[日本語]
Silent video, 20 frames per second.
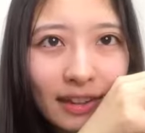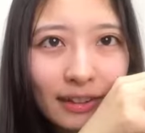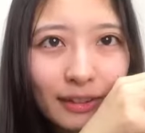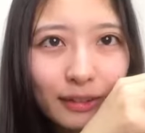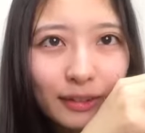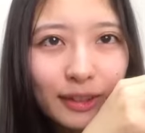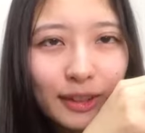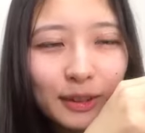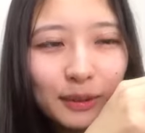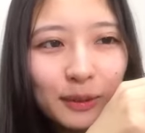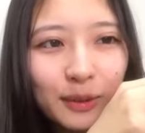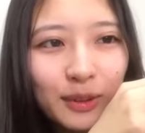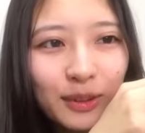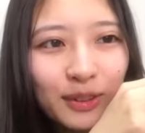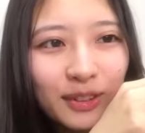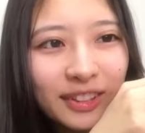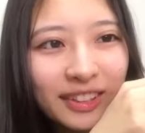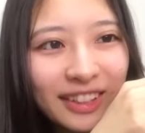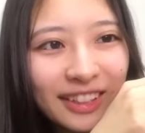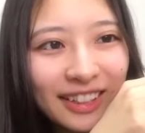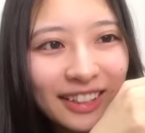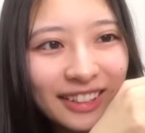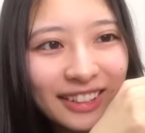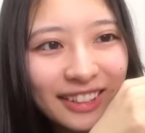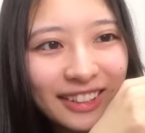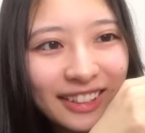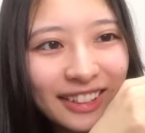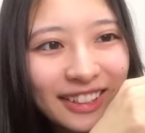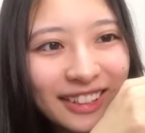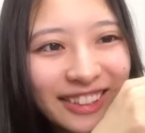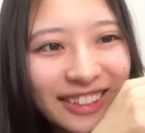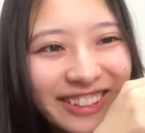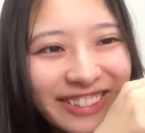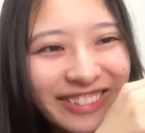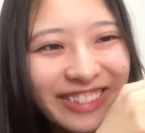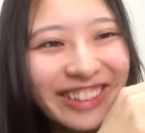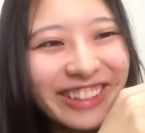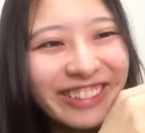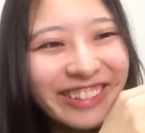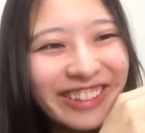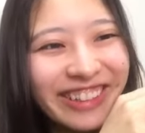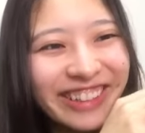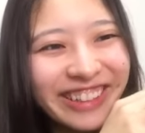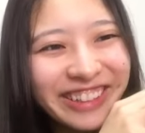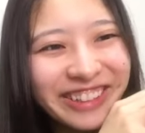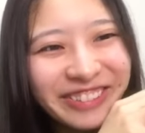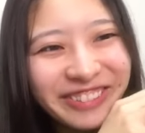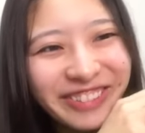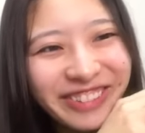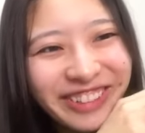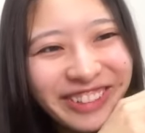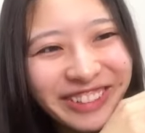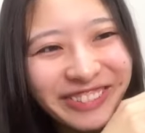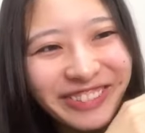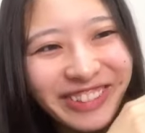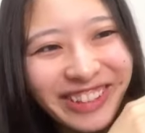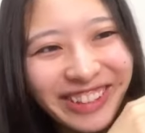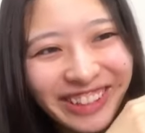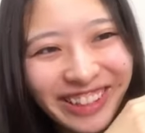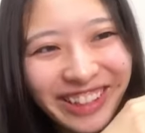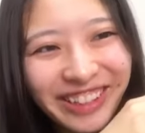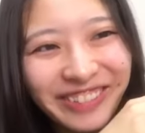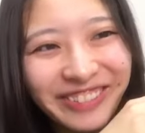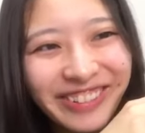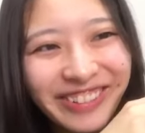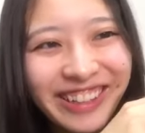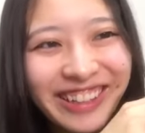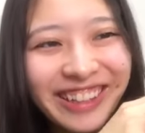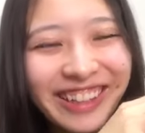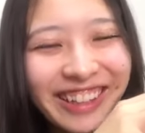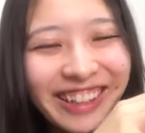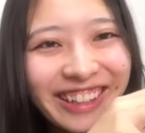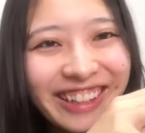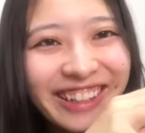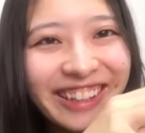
もういつも通りな感じがする。待って待っていつも口回ってへんみたいな、